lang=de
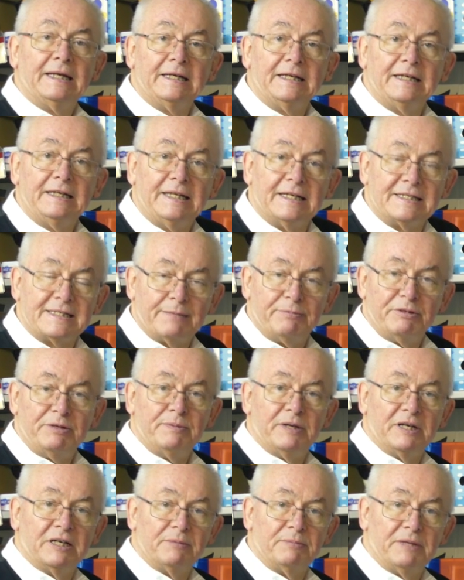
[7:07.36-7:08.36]
Das habe ich
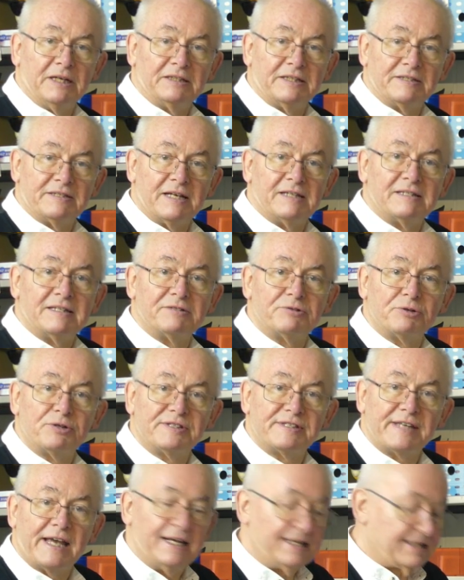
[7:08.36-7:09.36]
mal gemacht, das heißt also
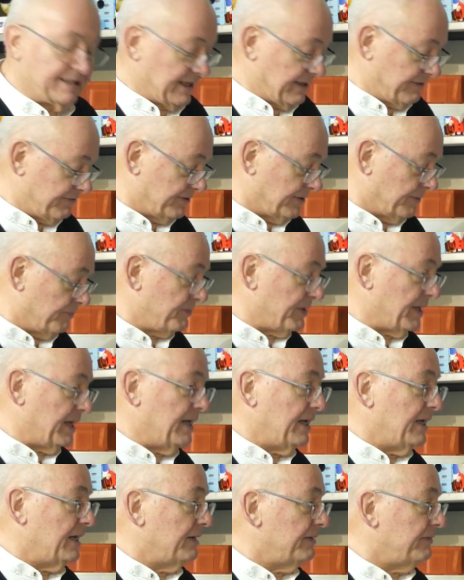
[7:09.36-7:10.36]
Zeitraffer.
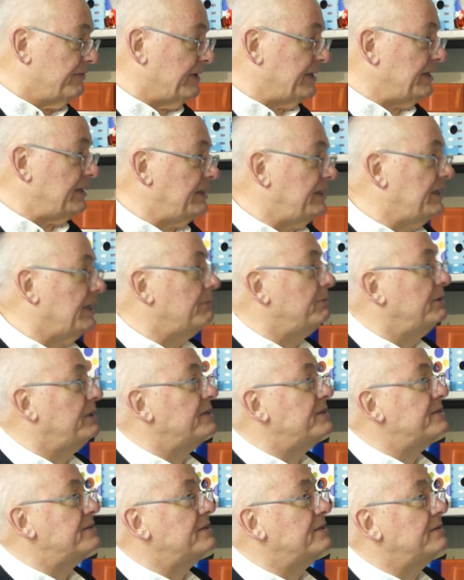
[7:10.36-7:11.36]
Wenn, ich habe
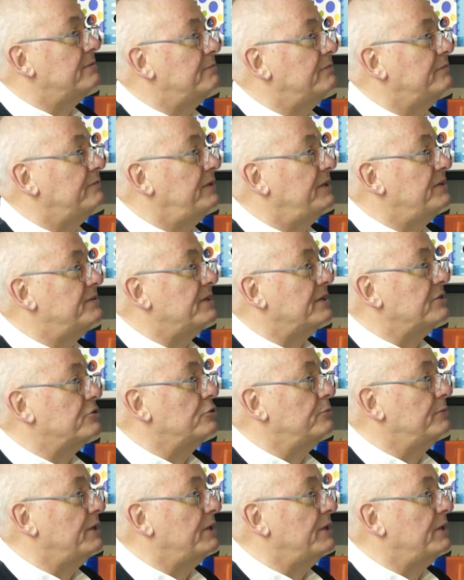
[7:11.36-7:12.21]
das, wie gesagt, schon